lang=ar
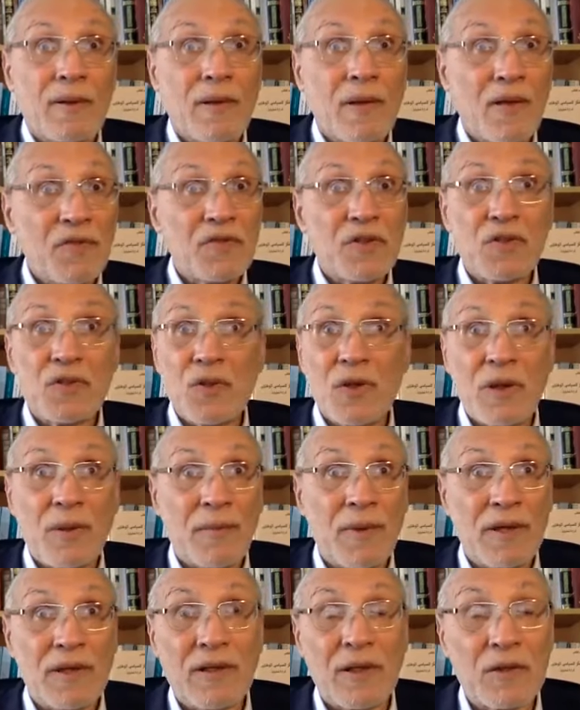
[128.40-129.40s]
نفس
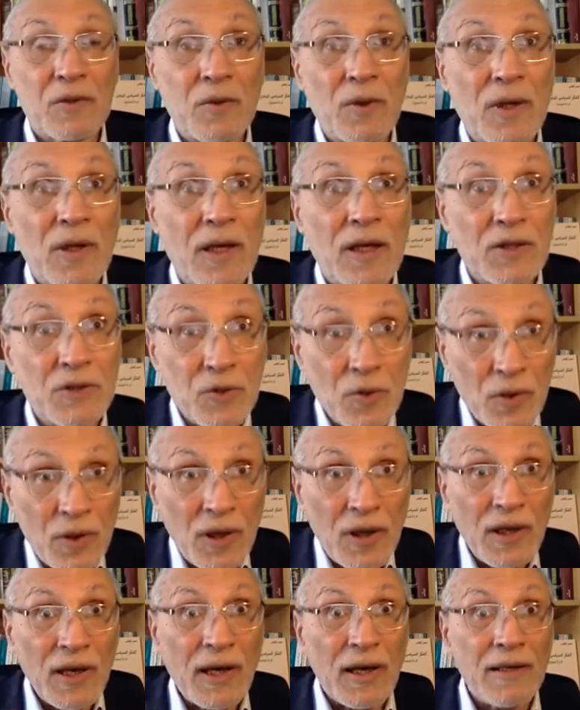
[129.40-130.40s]
السنة مالت رسول الله
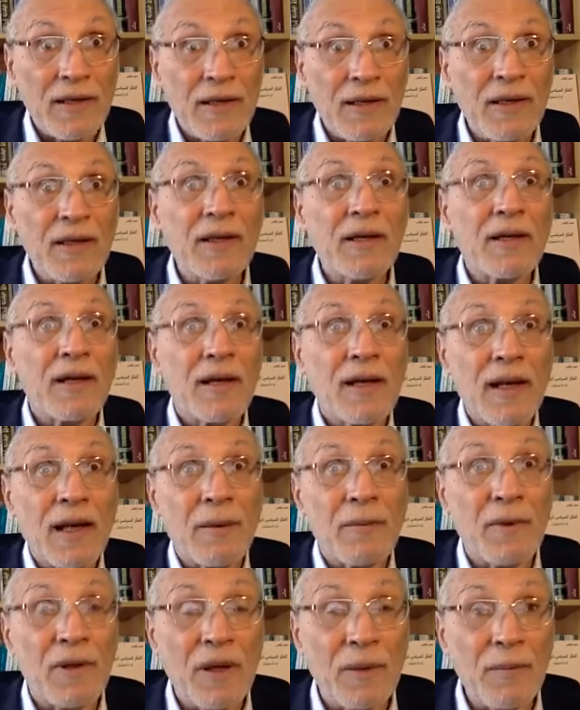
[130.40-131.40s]
السنة يعني
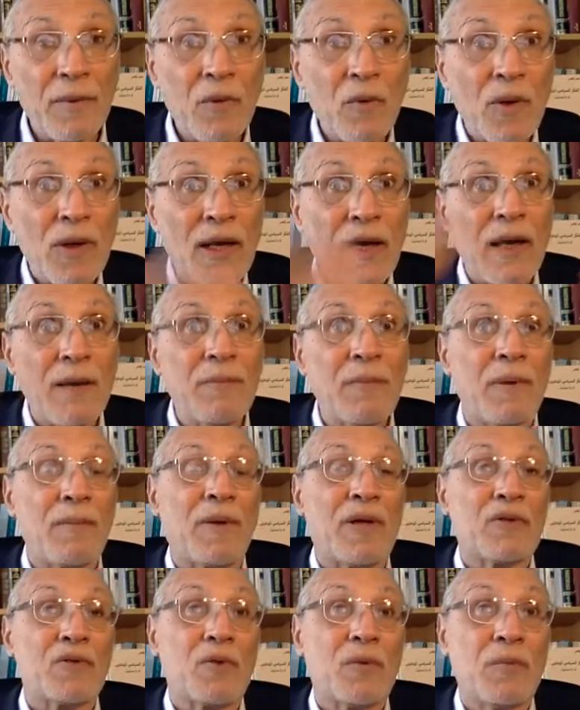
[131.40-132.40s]
كلام النبي والأئمة
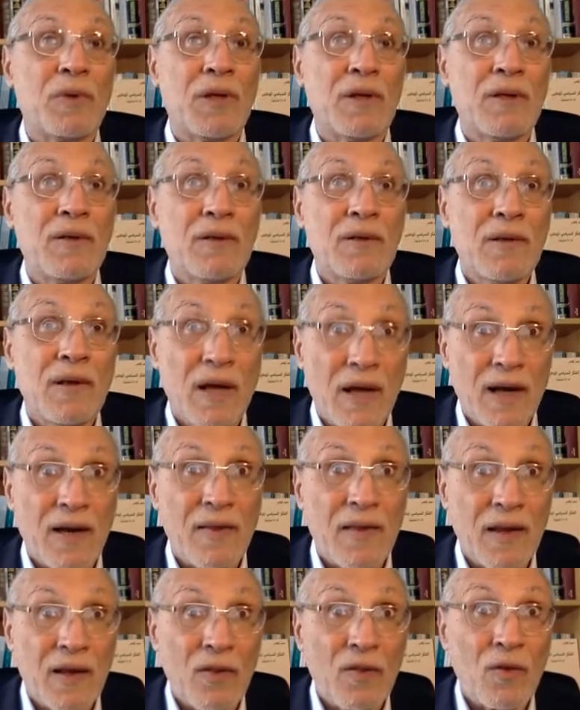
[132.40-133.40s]
المعصومين
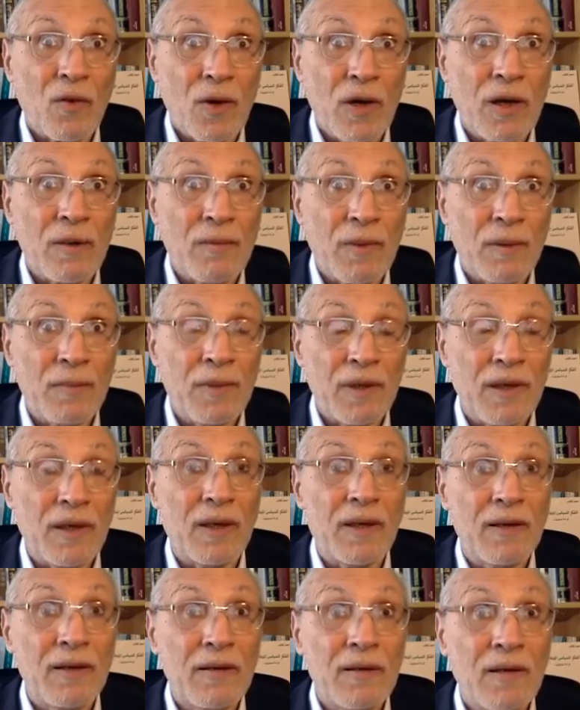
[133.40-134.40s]
هكذا ينظر
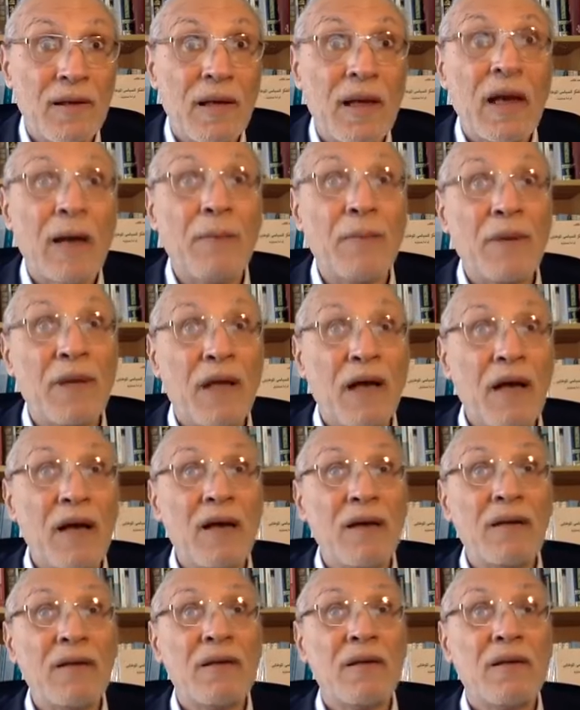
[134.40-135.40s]
الإمامية أما
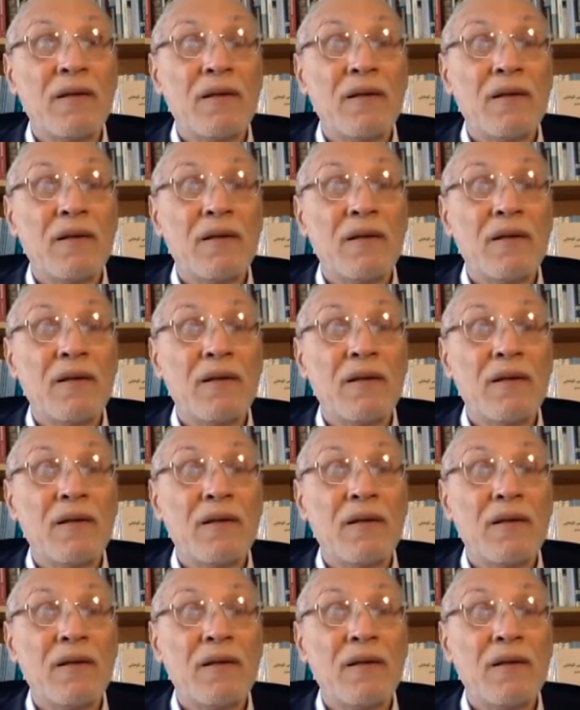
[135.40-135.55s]
الآن